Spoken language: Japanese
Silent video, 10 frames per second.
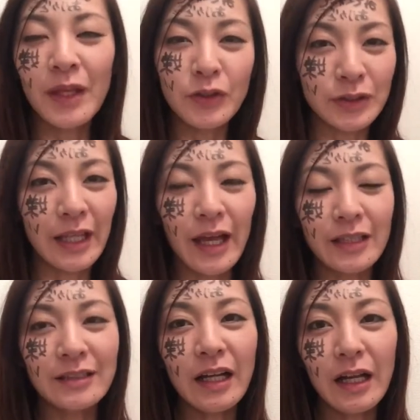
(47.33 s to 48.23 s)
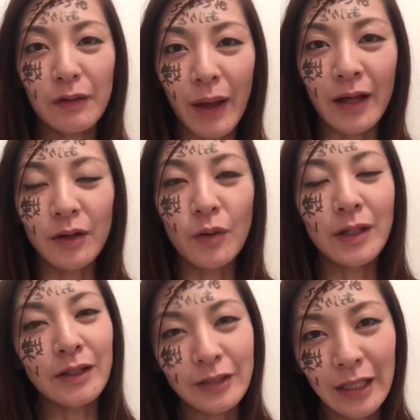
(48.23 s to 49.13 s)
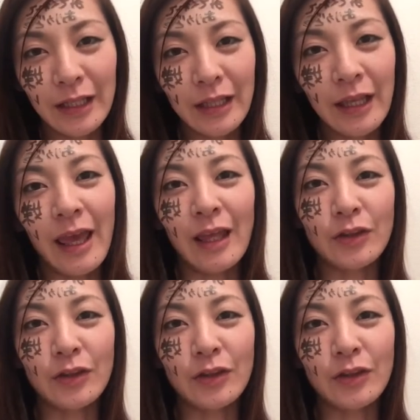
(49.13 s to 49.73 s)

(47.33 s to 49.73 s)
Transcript: そして明日からは本格的に、